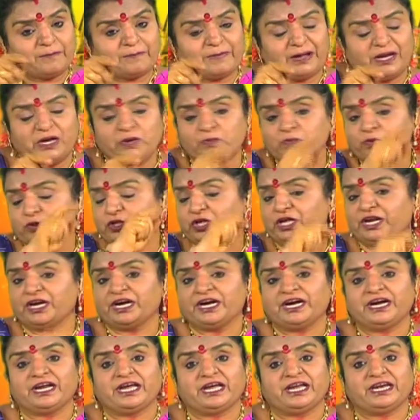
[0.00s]
మలుపు
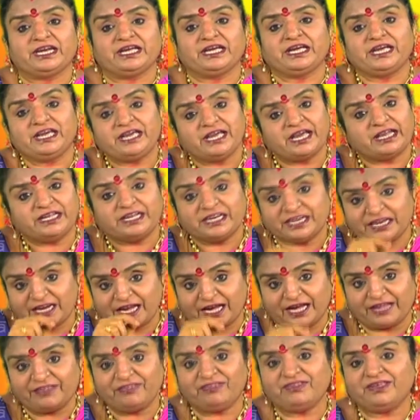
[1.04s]
తిరగడానికి అది
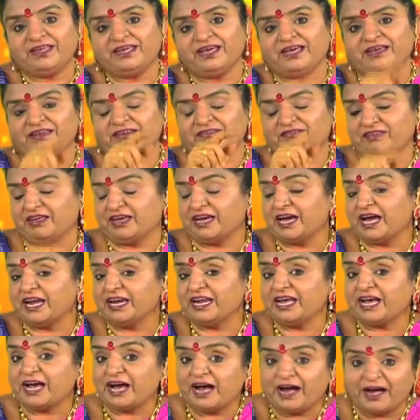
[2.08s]
నాంది అయింది
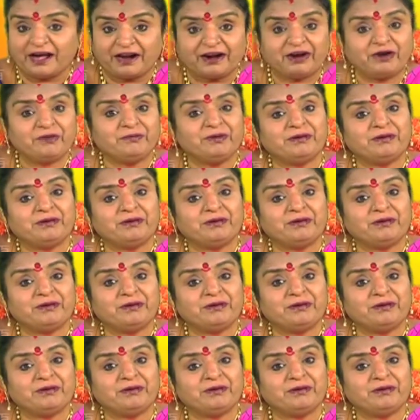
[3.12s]
కానీ కారణం